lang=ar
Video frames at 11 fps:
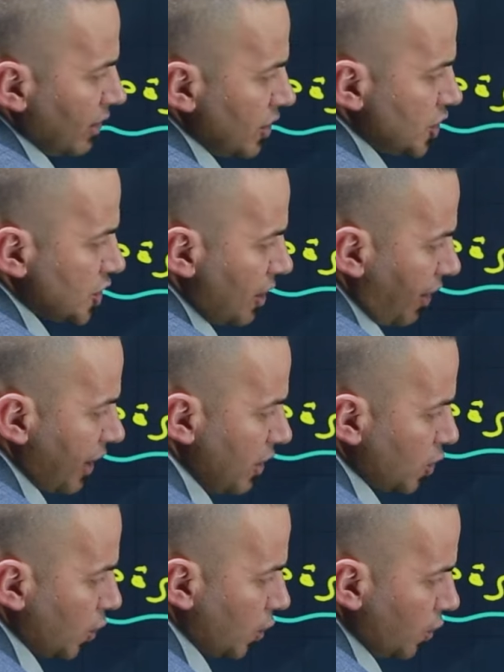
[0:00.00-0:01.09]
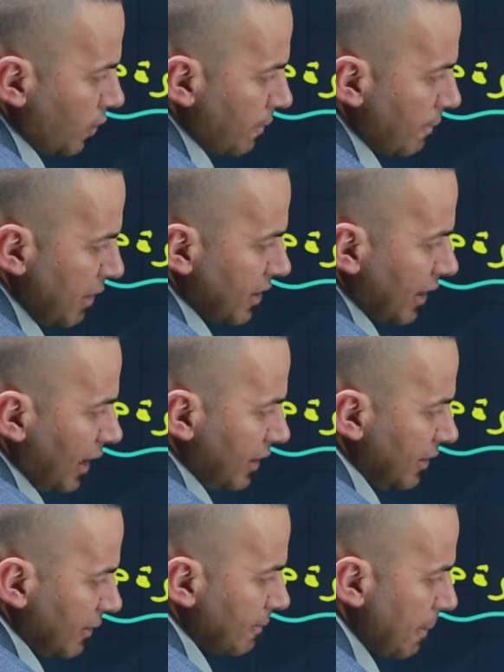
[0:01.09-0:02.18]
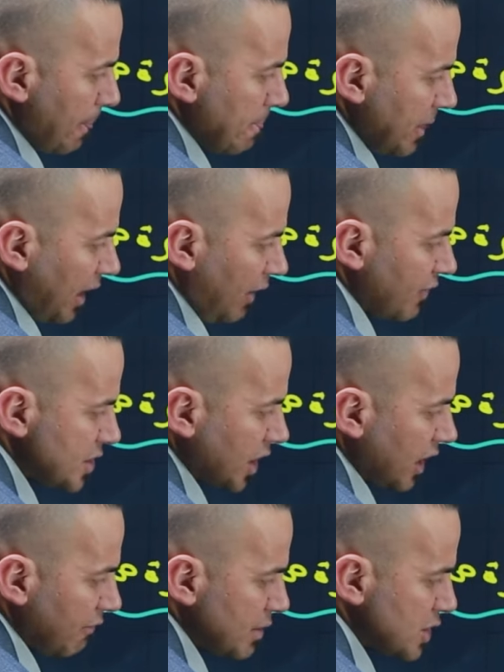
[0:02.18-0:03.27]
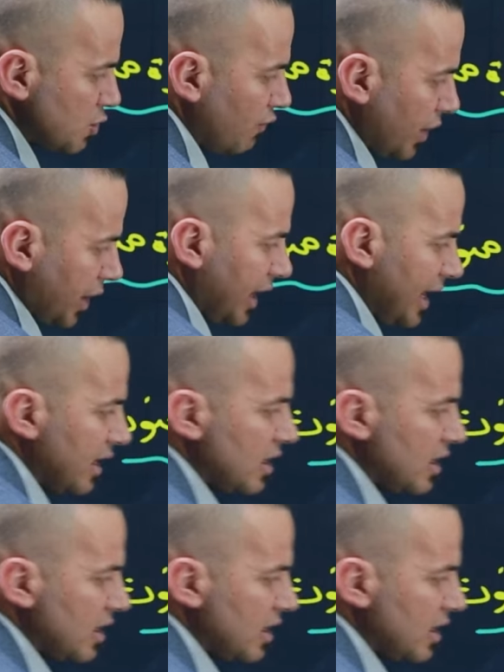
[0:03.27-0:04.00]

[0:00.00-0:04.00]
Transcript: اشتريت مثلا طلع فرجيك كيف بس شو الفرق